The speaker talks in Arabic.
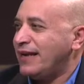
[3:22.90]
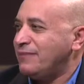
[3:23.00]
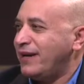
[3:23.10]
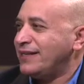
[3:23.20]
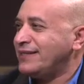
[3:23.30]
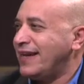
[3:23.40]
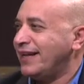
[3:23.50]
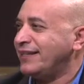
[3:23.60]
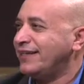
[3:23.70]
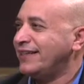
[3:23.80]
اللي مات
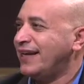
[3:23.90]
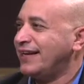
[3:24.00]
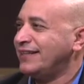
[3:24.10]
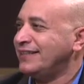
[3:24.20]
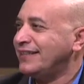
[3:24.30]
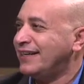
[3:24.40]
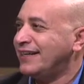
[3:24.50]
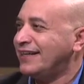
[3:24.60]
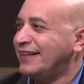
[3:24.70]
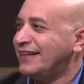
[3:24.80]
يعني يعني
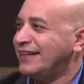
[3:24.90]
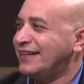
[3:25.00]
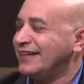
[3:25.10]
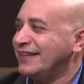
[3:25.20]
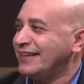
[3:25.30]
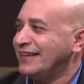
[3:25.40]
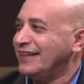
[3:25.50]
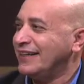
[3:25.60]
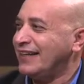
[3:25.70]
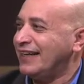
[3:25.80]
آه،
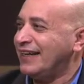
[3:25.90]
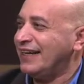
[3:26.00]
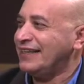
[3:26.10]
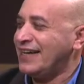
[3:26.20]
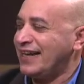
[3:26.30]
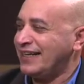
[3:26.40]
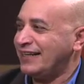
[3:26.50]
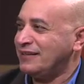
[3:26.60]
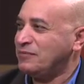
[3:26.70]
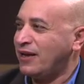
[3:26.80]
آه،
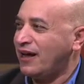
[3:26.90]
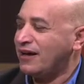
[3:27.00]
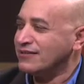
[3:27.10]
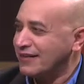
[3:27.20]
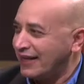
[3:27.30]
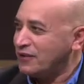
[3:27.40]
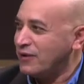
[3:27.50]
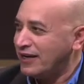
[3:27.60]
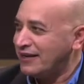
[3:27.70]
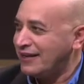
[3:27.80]
يعني بالاخص
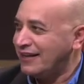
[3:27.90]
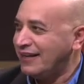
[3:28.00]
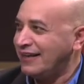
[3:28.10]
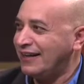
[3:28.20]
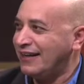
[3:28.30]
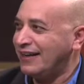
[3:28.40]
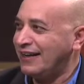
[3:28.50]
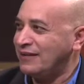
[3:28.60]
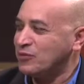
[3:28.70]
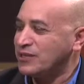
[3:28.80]
الاخوه
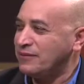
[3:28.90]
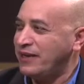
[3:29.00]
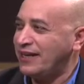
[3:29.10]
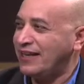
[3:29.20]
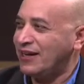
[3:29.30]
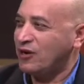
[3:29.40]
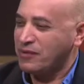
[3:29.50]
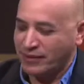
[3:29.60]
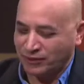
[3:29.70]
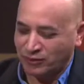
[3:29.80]
المسلمين اللي
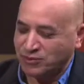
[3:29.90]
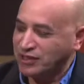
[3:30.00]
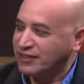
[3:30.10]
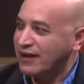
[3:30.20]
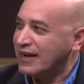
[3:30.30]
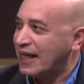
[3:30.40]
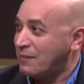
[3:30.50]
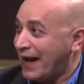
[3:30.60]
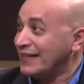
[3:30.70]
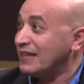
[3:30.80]
هم ما عندهمش ادراك
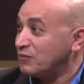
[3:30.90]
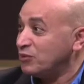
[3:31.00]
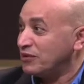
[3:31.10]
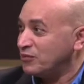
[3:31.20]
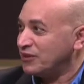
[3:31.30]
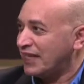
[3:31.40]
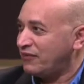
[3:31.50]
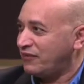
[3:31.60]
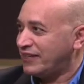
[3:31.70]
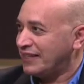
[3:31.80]
لابعاد الموت
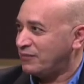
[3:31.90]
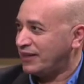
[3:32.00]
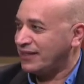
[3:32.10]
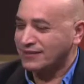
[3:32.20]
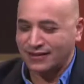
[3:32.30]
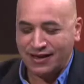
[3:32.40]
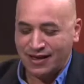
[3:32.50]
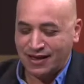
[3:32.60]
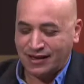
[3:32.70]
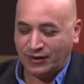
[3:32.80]
المختلفه في الكتاب المقدس
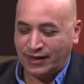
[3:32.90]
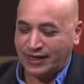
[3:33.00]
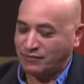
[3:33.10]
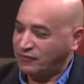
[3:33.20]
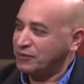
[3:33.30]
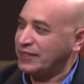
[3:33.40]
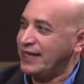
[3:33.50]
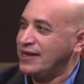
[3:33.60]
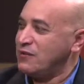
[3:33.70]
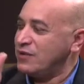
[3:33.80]
يقول لك المفروض
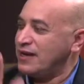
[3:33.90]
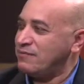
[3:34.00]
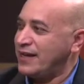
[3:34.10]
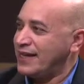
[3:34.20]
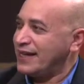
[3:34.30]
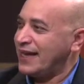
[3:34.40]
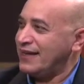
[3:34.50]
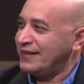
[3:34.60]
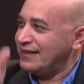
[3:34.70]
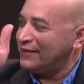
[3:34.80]
كان اول لما
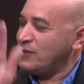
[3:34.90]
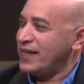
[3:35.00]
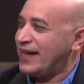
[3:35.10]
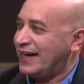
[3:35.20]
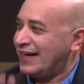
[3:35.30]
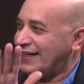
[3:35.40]
يكل وقع